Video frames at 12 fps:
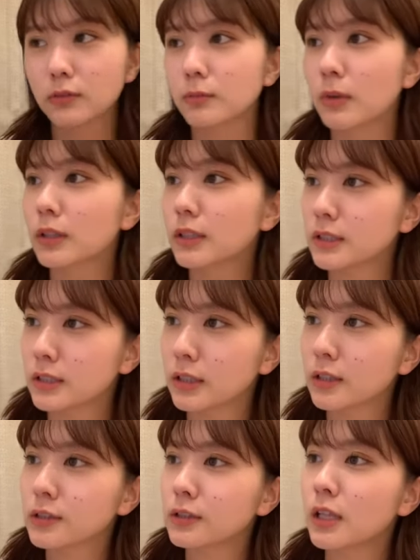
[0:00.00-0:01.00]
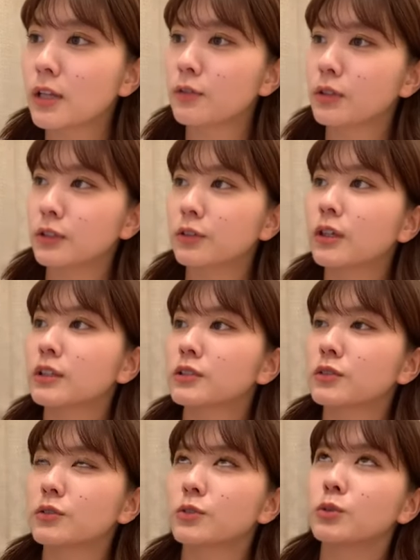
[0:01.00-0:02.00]
まだ7月なのに9月
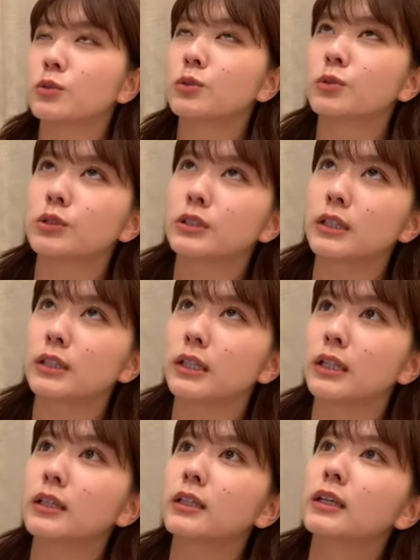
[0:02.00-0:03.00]
の収録してて